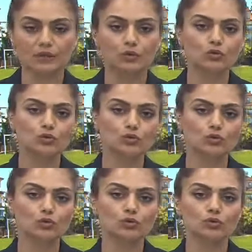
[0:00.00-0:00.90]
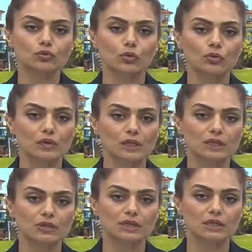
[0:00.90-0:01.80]
Küçük çocuğun Korkuteli
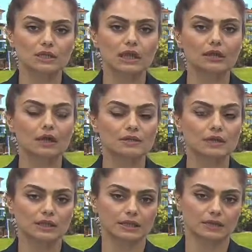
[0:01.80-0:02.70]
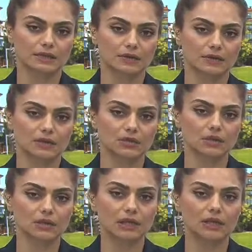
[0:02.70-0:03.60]
ilçesinden Antalya'ya sevki
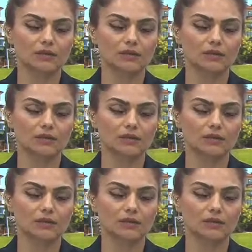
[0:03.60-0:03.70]
için